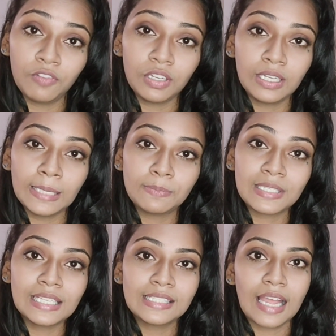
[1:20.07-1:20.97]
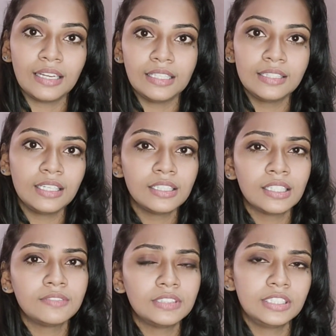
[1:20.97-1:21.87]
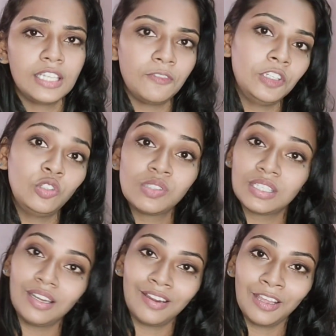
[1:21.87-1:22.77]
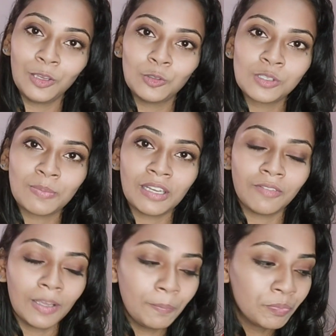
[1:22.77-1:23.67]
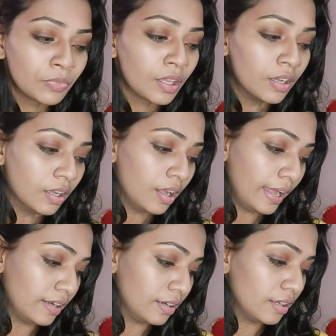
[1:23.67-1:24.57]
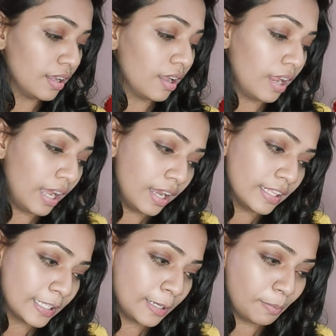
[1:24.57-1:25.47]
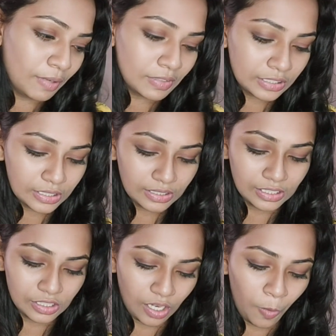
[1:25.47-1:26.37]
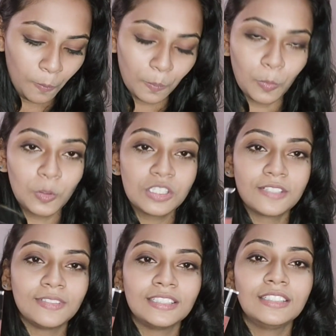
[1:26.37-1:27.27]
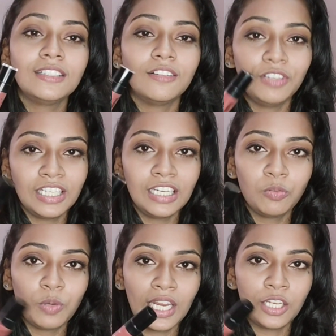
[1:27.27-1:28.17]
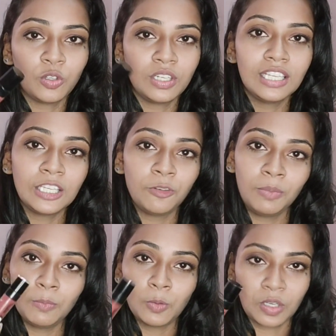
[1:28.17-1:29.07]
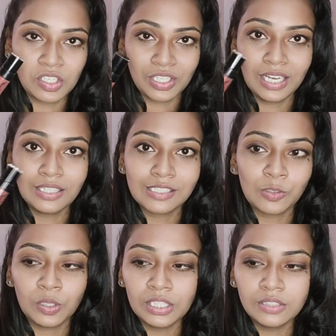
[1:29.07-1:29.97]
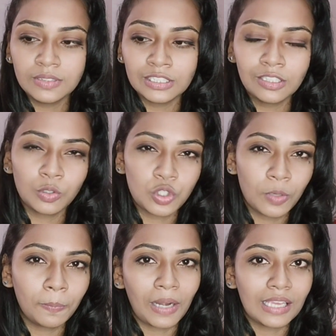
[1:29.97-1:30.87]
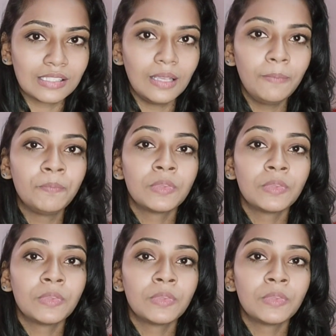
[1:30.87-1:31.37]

ஃபேவரட் லிப்ஸ்டிக்ஸ் அண்ட் இதெல்லாம் தான் வந்து நான் வீடியோஸ்க்கு நிறையா யூஸ் பண்ணுவேன் அண்ட் எல்லாத்துலேயுமே வந்து தி டாப் மோஸ்ட் வந்து வெட் அண்ட் வைல்டோட கிவ்மி மொக்க ஷேட் ஸோ இது வந்து கொஞ்சம் ப்ரைஸி